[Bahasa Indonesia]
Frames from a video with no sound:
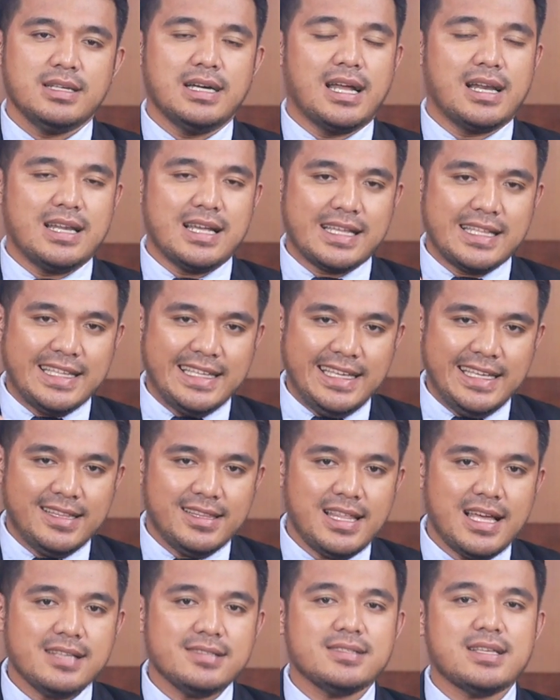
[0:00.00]
Karena
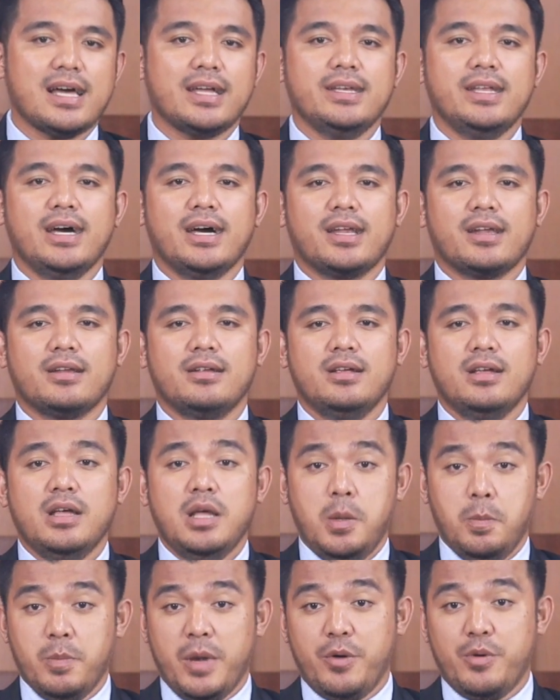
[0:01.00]
kita sadar
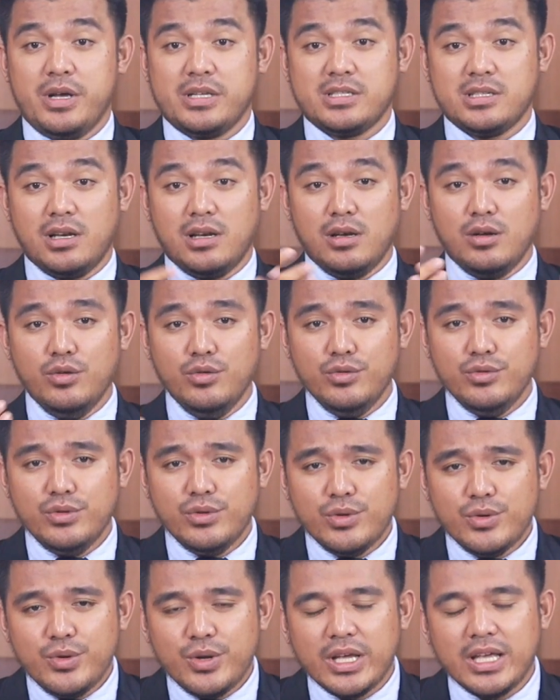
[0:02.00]
bahwa
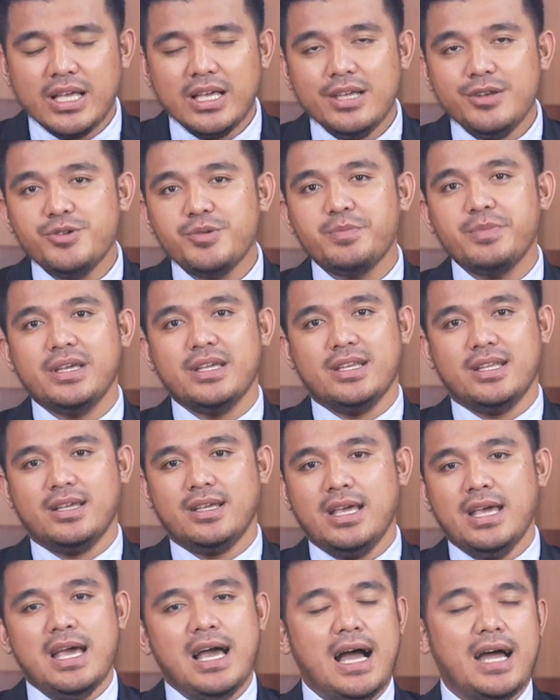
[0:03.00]
seluruh hidup
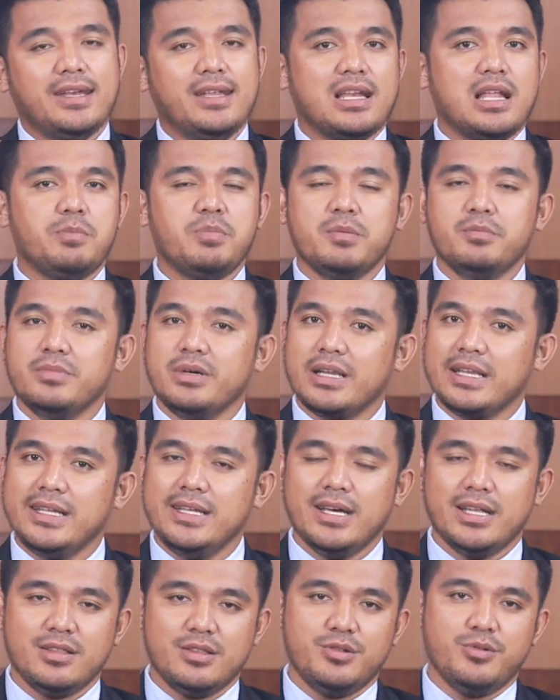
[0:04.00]
ini adalah
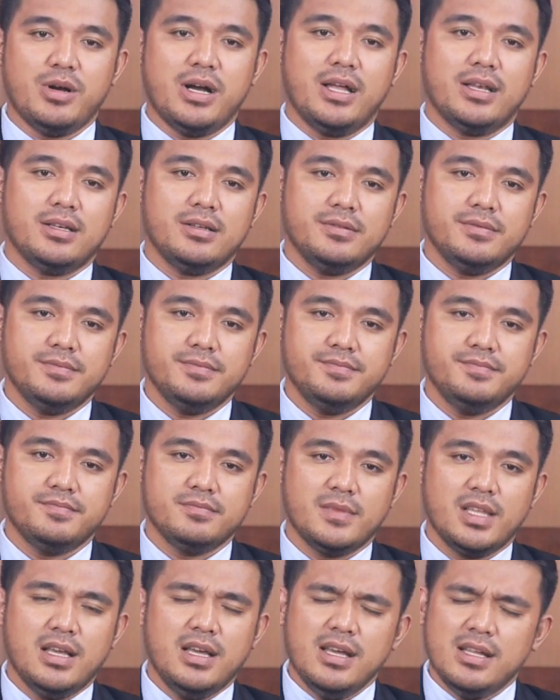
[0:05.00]
pemberian Tuhan.
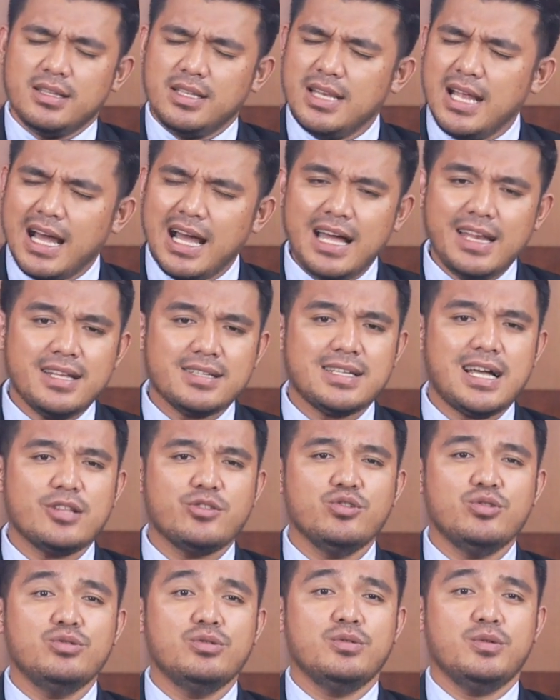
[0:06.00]
Tidak ada
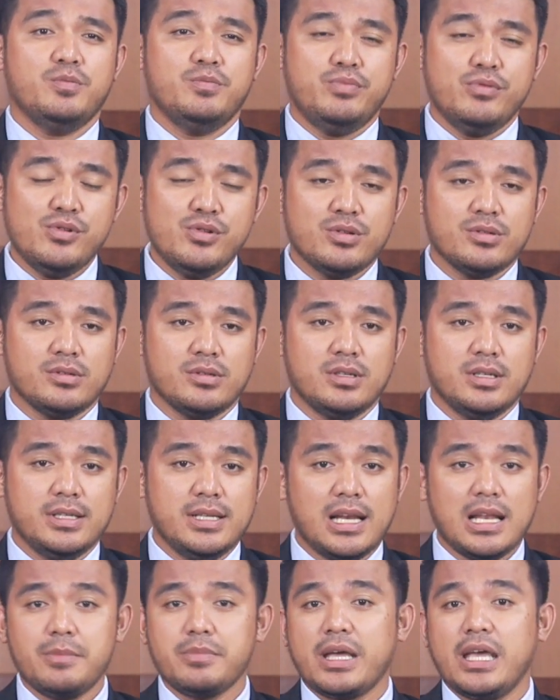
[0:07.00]
satu pun
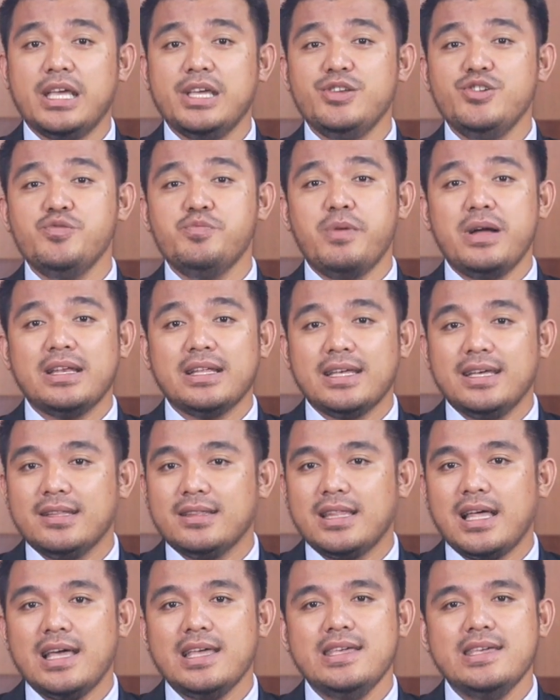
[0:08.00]
dalam kehidupan
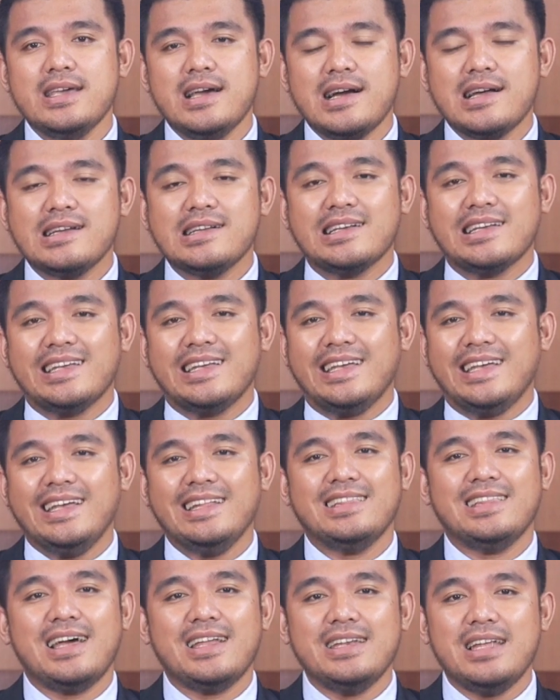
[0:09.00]
kita yang
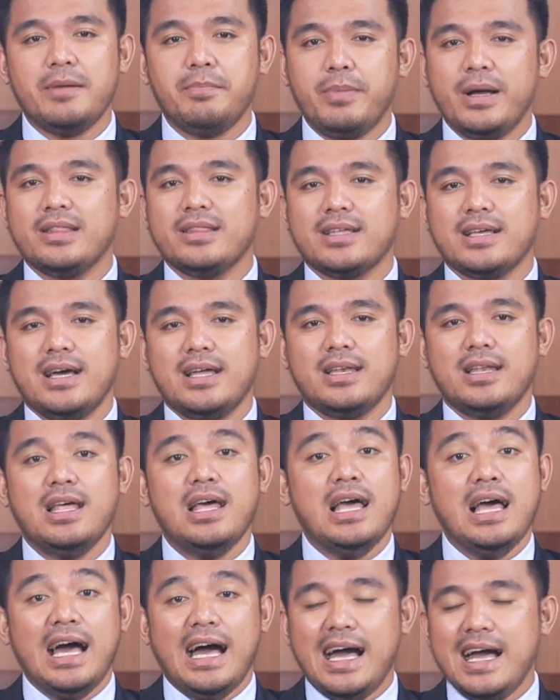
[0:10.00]
kita dapatkan
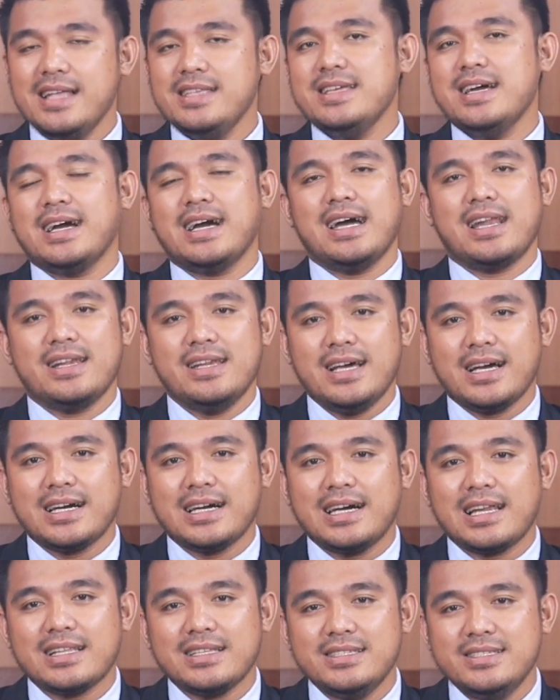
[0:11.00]
hanya karena
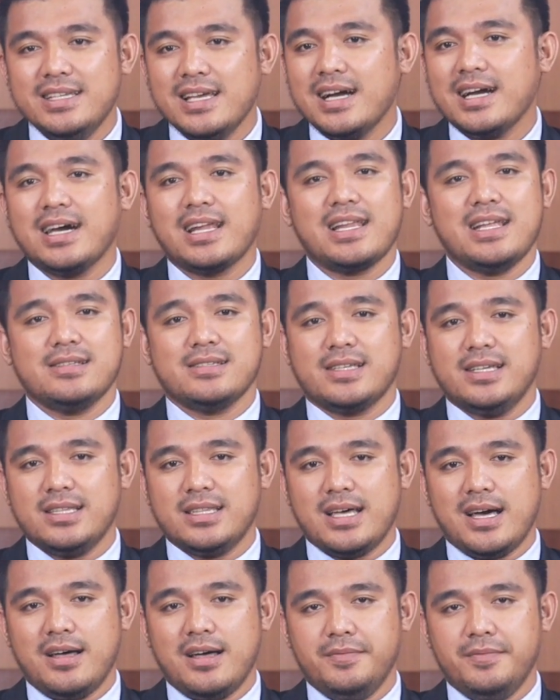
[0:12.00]
kerja keras
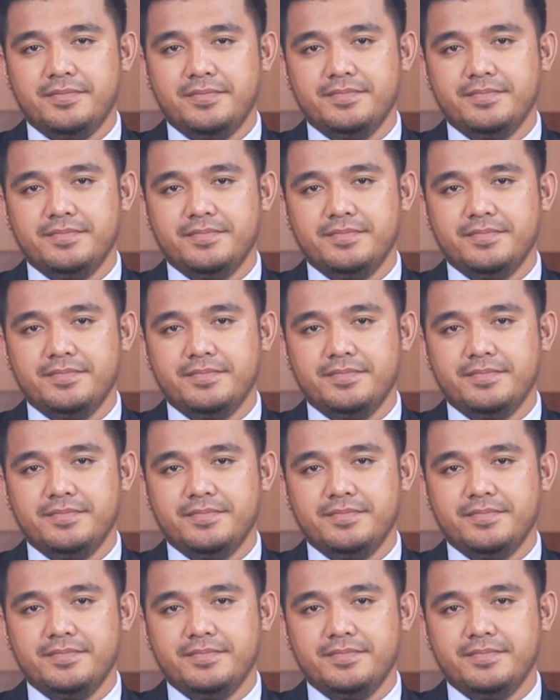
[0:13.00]
kita.